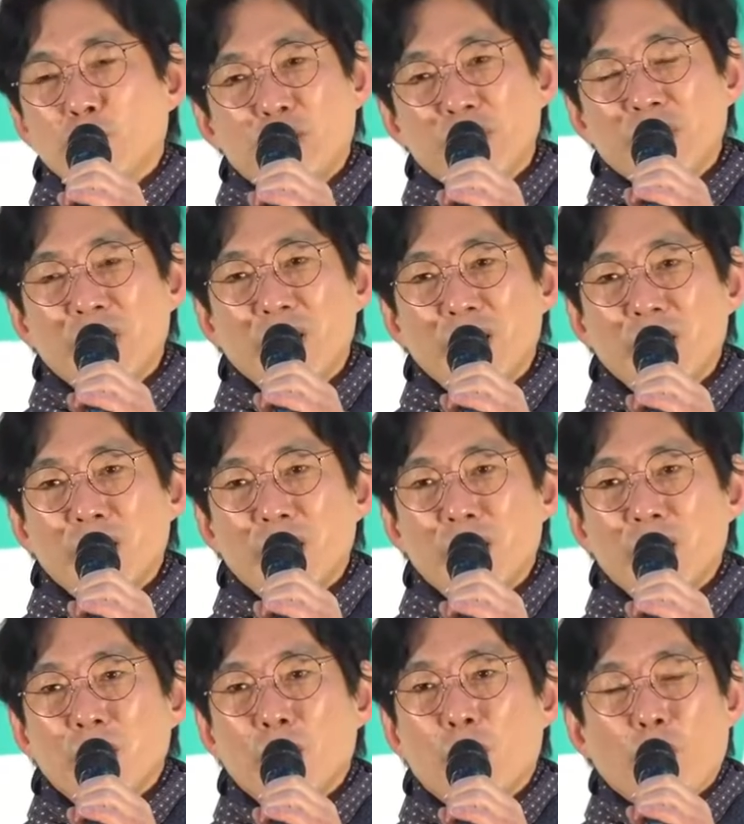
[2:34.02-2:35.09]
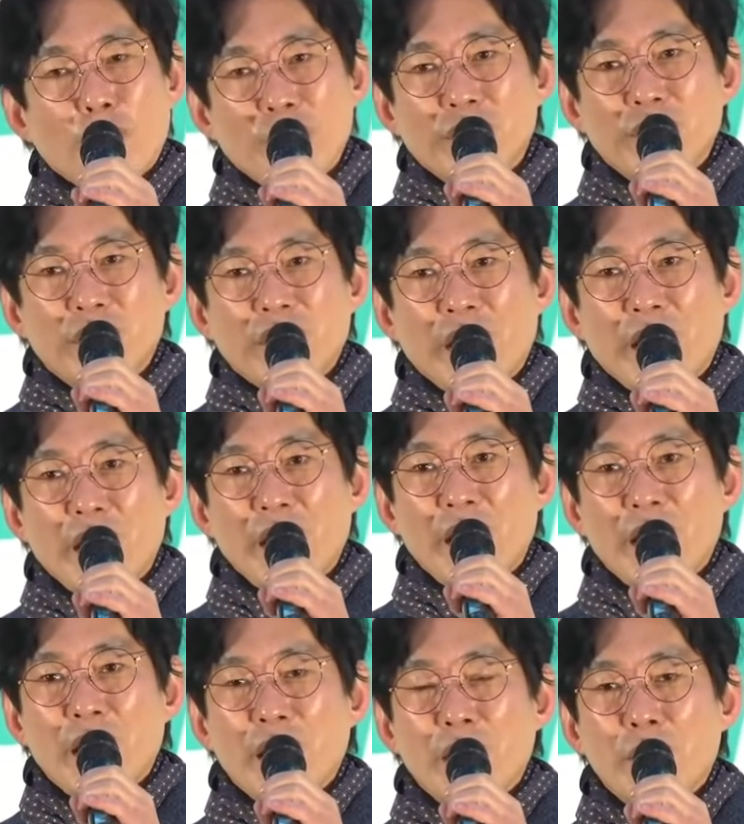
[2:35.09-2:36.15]
노승일,
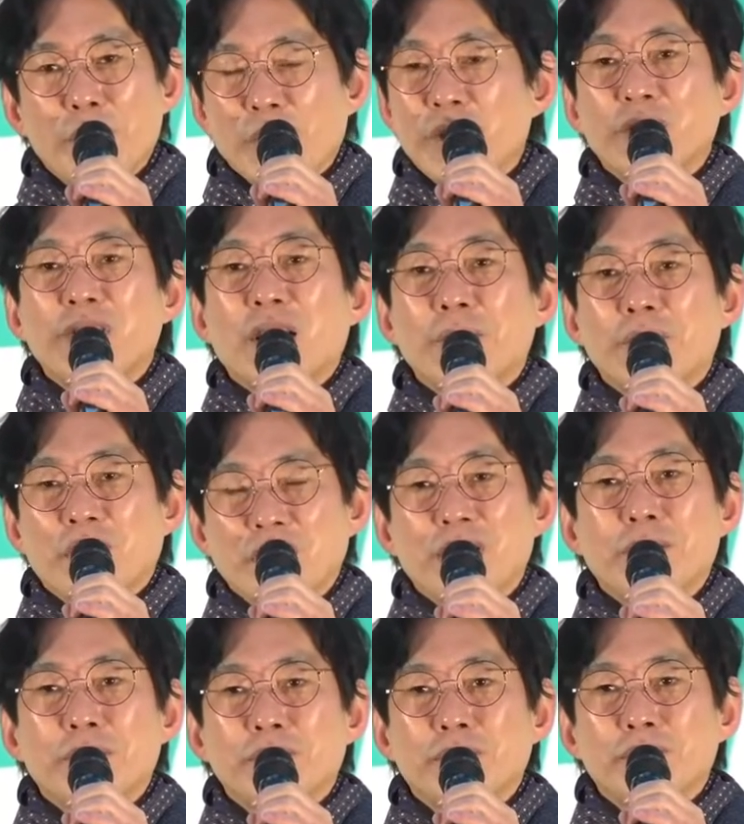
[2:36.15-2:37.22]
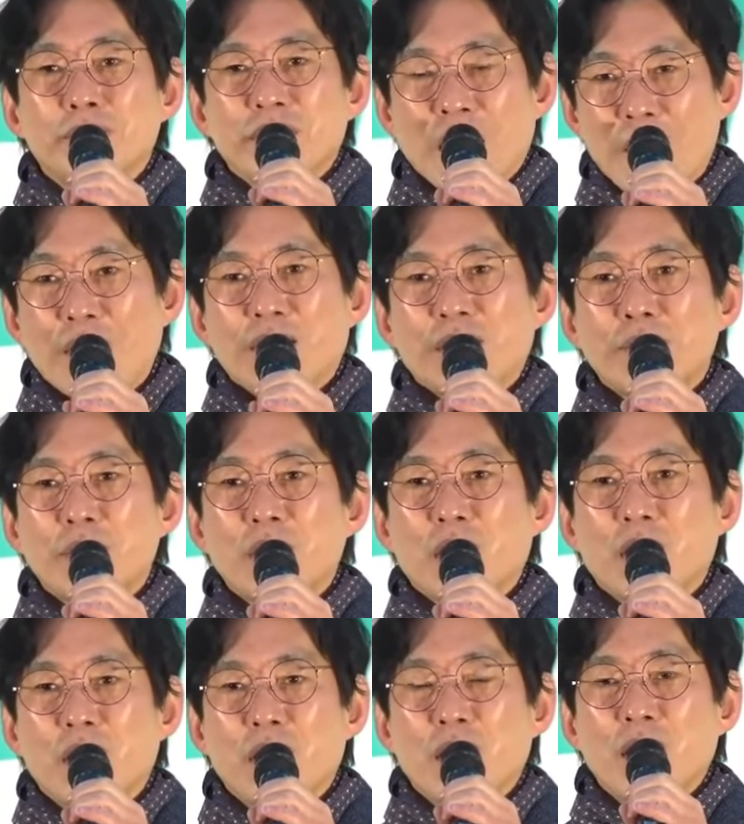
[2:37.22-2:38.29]
고영태 뭐 이런 사람들 이름
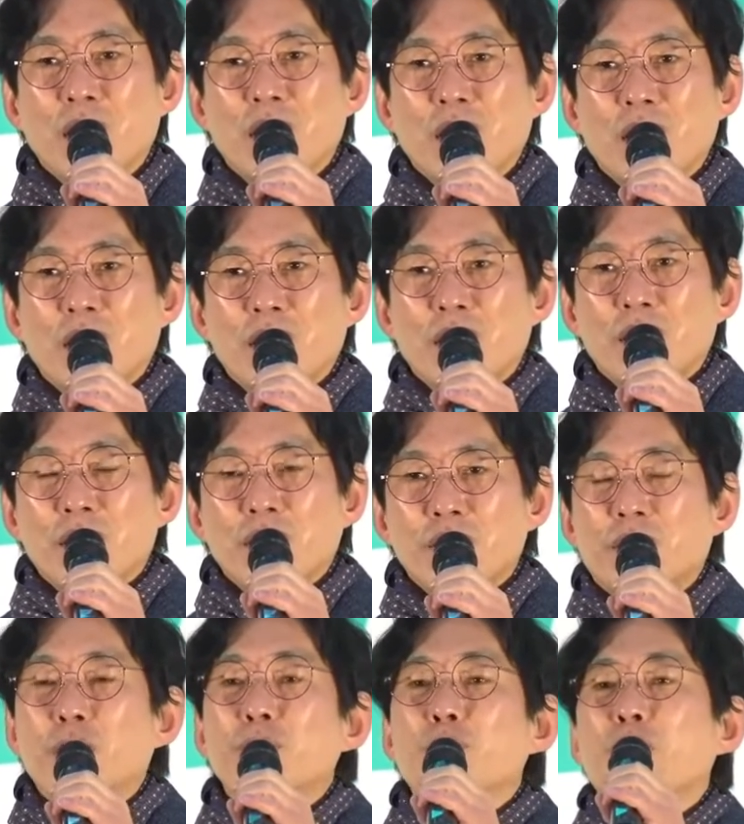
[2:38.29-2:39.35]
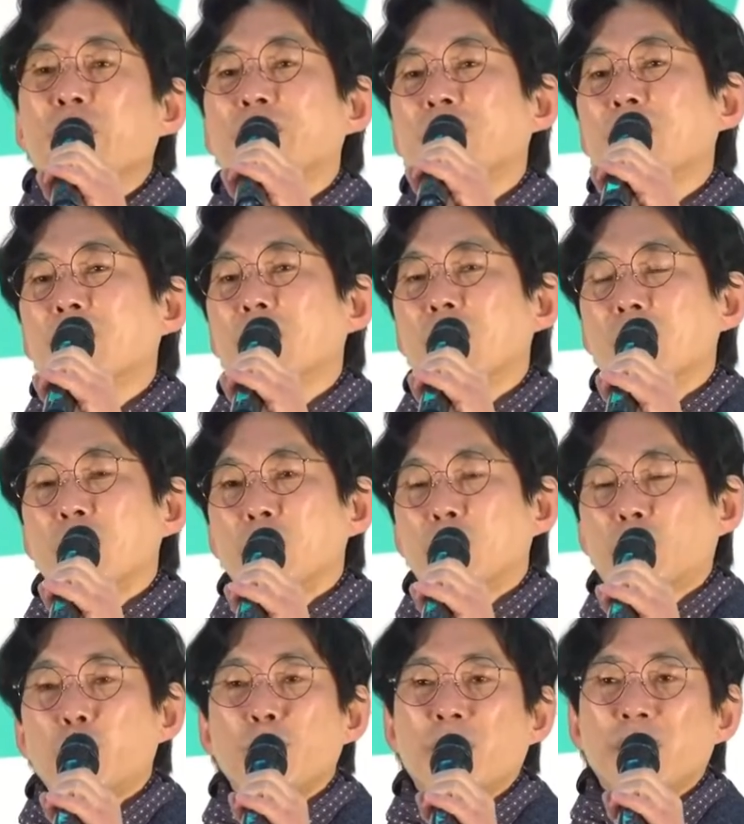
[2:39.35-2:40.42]
나왔습니다. 전국에서
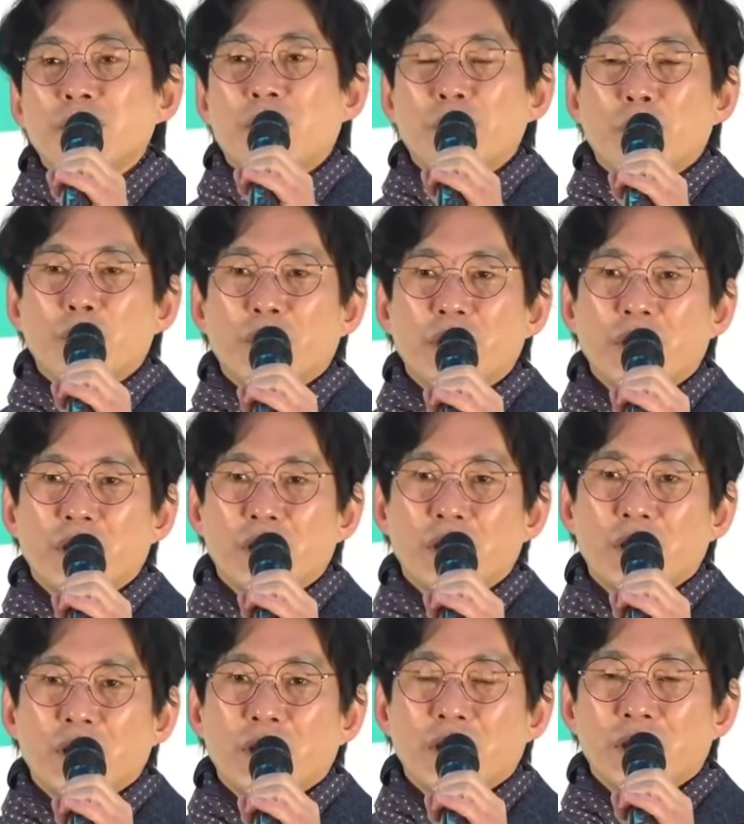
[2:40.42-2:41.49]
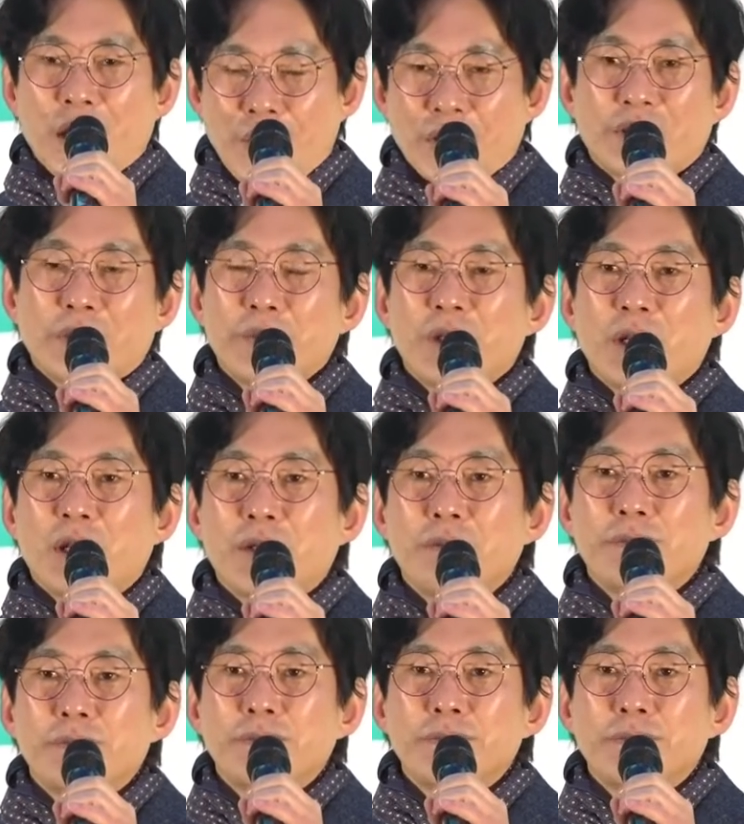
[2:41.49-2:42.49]
수많은 제보들이 나왔습니다.